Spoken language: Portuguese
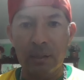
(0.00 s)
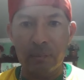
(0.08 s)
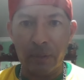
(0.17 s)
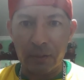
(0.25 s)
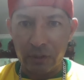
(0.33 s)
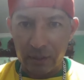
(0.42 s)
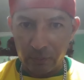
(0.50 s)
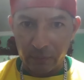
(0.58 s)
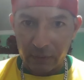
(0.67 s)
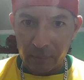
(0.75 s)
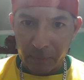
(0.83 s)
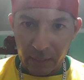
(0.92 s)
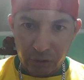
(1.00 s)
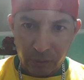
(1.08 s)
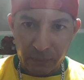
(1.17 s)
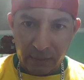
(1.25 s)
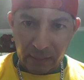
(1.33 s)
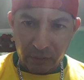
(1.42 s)
praticando sempre a
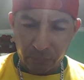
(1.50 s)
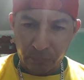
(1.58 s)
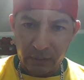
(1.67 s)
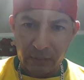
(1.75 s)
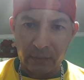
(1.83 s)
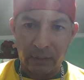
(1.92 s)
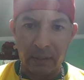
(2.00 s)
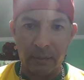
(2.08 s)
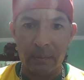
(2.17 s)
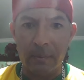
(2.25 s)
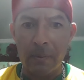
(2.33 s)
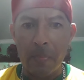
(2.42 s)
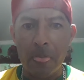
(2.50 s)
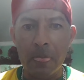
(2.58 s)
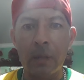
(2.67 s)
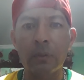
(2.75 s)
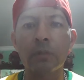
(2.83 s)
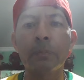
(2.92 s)
atividade física. Né? Nós